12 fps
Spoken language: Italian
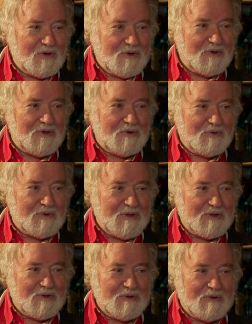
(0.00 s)
io, io,
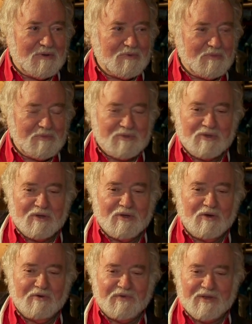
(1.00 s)
eh, non, non so.
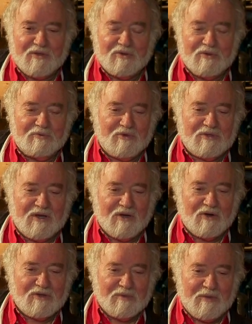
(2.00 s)
io ho fatto molte
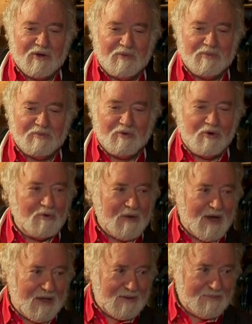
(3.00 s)
cose ma non mi muovo
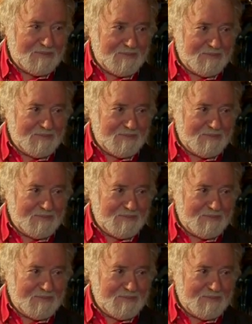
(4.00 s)
mai.